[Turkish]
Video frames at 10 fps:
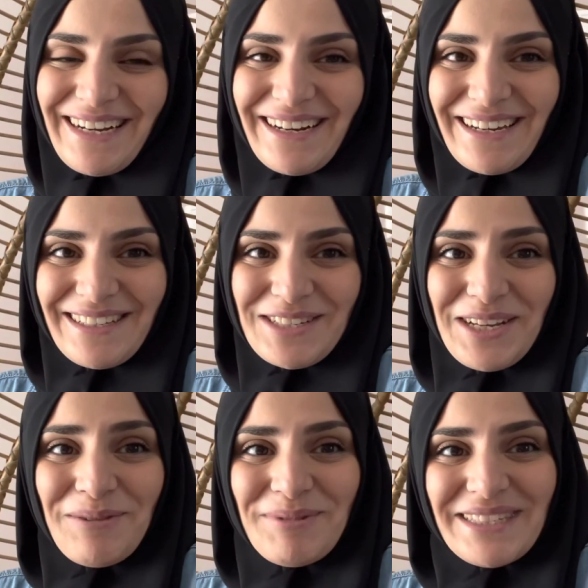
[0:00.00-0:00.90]

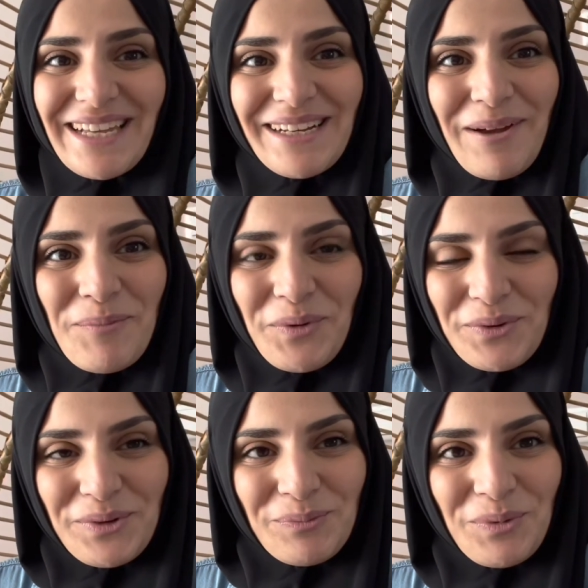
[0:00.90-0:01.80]
arkadaşlar. Bizlerden
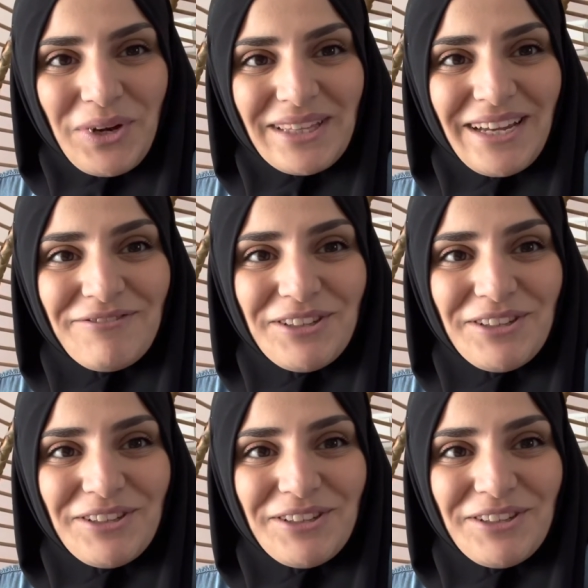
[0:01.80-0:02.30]
bugünlük bu kadar.